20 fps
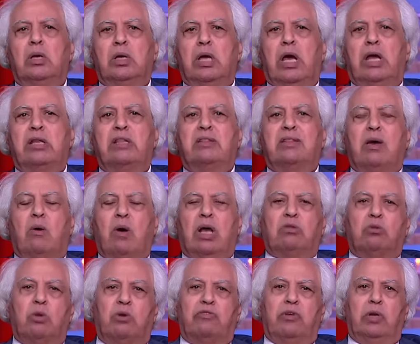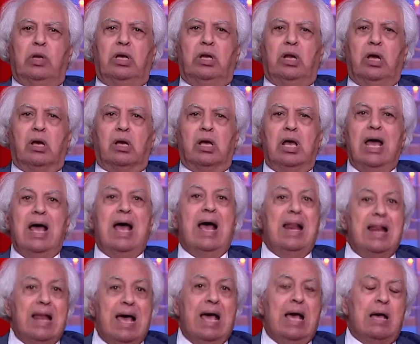يعني التوتر في العلاقه
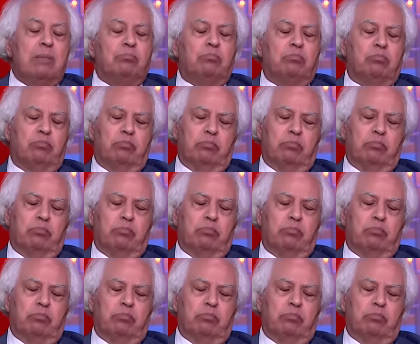الاهم